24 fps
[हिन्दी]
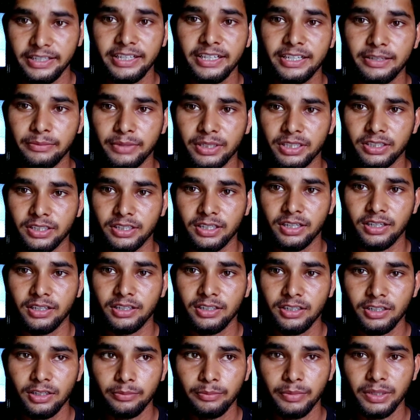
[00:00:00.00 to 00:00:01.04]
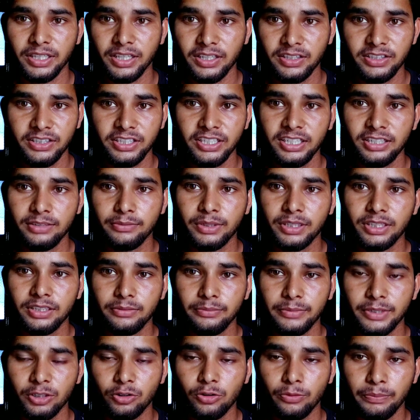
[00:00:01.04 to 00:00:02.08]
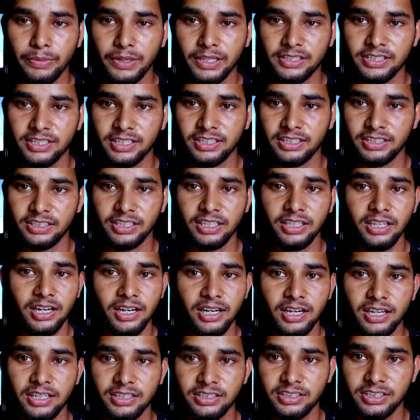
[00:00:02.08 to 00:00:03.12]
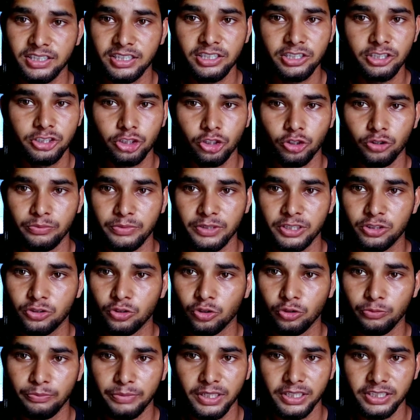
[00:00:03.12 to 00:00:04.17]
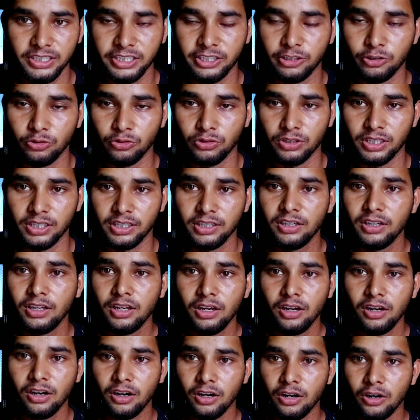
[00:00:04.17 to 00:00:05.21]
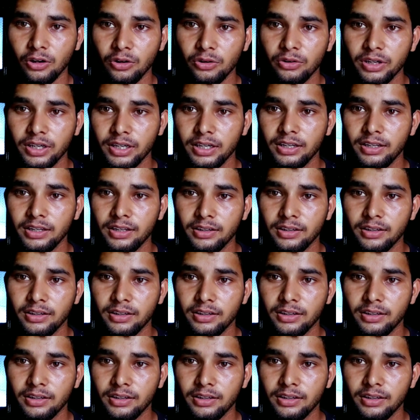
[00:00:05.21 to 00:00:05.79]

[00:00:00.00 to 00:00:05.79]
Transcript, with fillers: एक मंथ का बंदा तीन मंथ मेरे को पैसा नहीं दिया आठ तक चौबीस सौ रुपये ये हो गए और